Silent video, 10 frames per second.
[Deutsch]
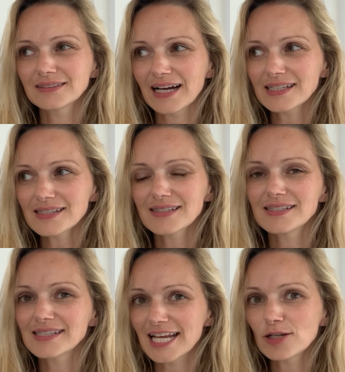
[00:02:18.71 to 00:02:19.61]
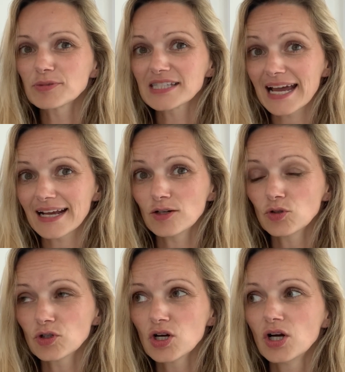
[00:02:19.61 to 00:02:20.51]
dass die
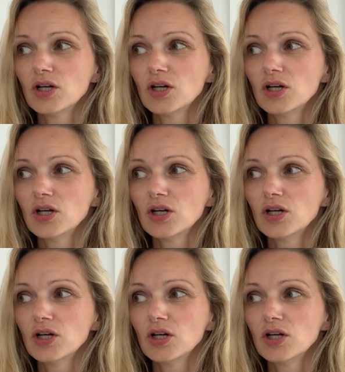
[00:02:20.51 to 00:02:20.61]
Selbstheilung